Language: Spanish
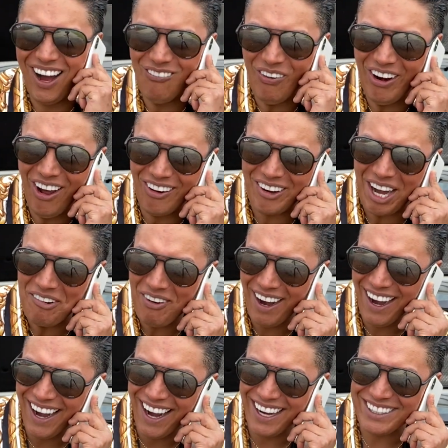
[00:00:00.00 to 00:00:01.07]
Bueno,
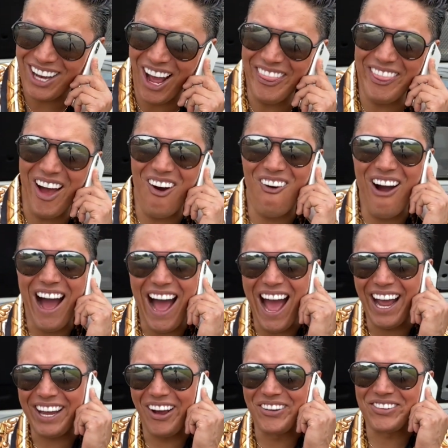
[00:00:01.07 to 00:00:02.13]
Raymer, ¿qué onda,
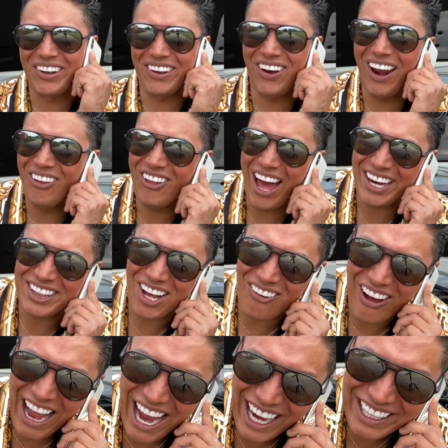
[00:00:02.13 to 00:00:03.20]
güey? Qué gusto saludarte,
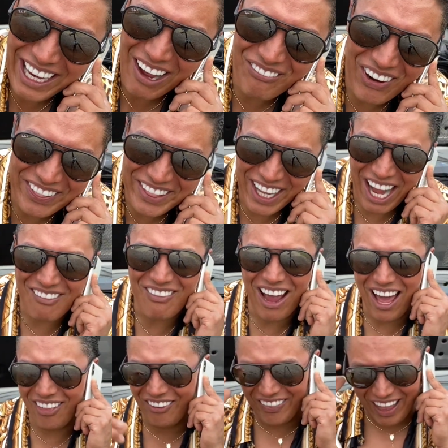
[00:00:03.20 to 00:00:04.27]
güey. ¿Qué?
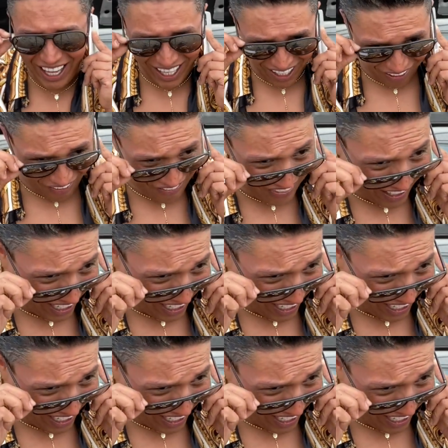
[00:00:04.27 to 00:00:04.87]
Platícame, ¿dónde, dónde te